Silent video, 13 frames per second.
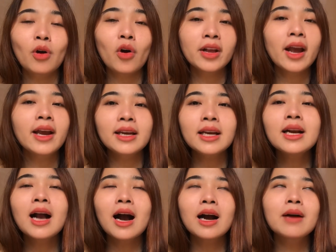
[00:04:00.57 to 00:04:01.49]
pokoknya
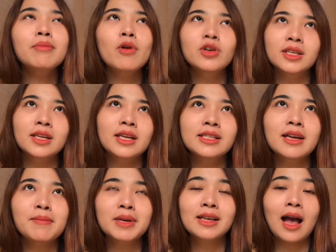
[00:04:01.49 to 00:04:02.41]
ini nggak ngebosenin
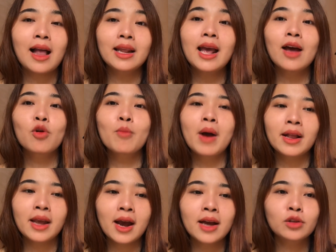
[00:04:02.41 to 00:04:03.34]
sama sekali
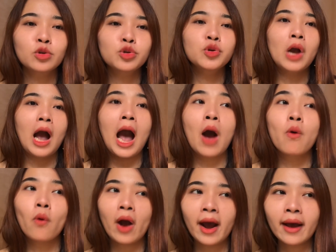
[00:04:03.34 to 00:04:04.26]
aromanya terus juga
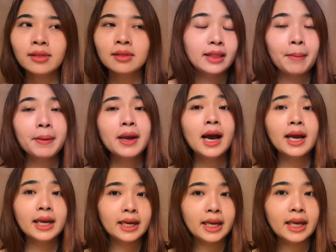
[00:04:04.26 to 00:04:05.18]
awet tapi
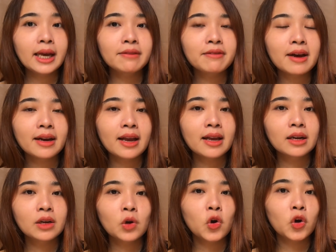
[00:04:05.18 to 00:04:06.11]
yang ini yang
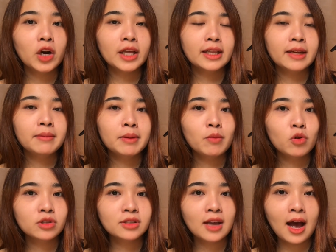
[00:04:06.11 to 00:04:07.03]
varian coconut and
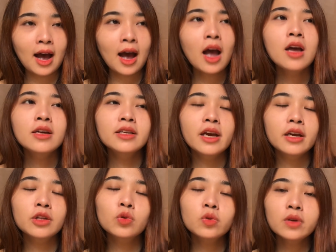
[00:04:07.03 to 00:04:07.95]
mimosa
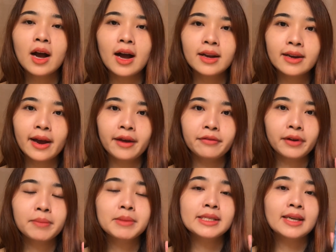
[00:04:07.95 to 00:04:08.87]
dia itu nggak ada
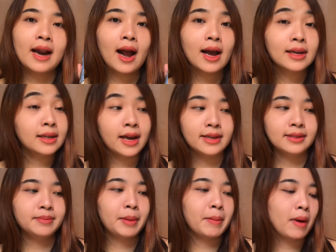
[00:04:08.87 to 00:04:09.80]
efek mencerahkan
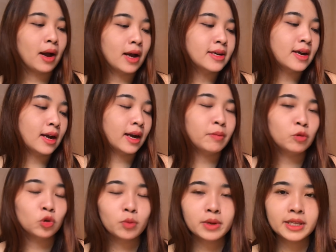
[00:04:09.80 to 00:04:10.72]
guys memang nggak ada
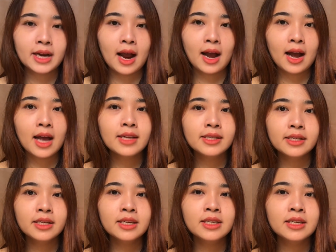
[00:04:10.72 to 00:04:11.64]
klaim untuk mencerahkan mencerahkan
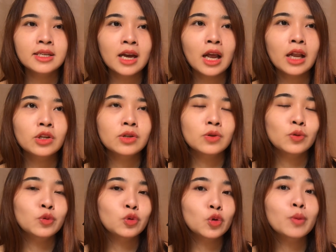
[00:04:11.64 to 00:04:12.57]
jadi dia
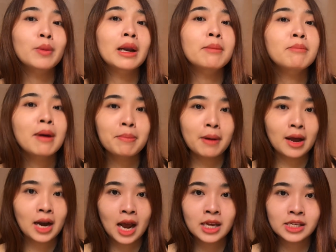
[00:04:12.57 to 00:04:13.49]
untuk
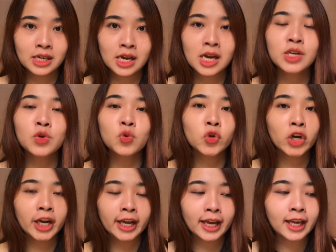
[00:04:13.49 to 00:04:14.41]
melembabkan aja di
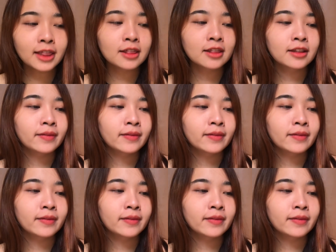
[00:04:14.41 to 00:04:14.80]
kulit